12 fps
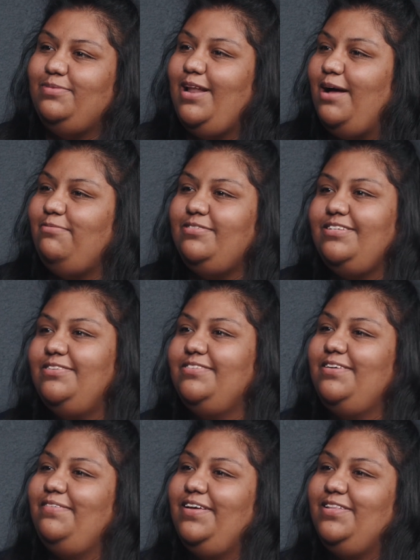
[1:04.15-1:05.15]
miramos en
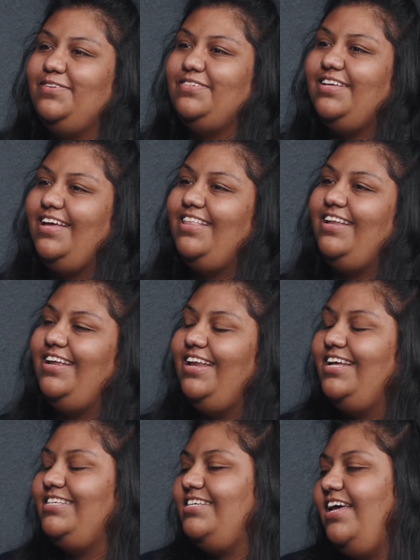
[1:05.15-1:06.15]
los eventos que hay de la
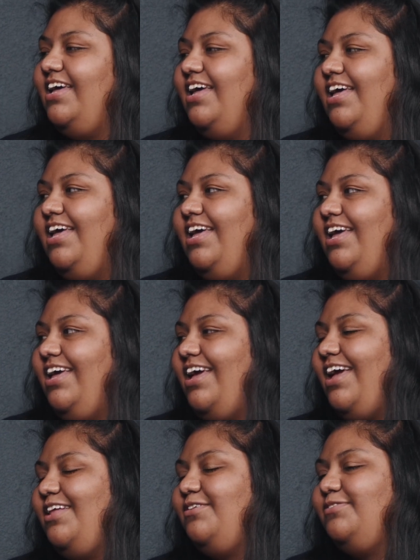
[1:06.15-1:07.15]
iglesia
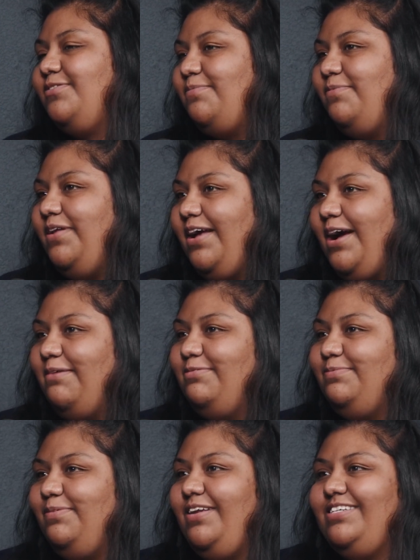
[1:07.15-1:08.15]
y, ahí nos
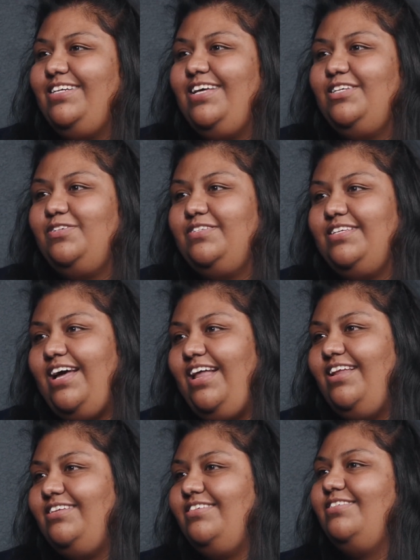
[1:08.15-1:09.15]
comunicamos por las redes
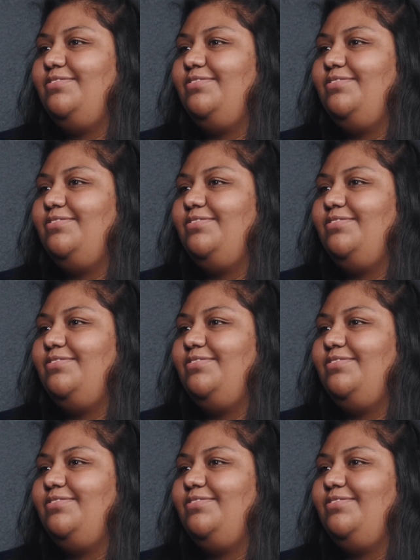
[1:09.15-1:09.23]
sociales.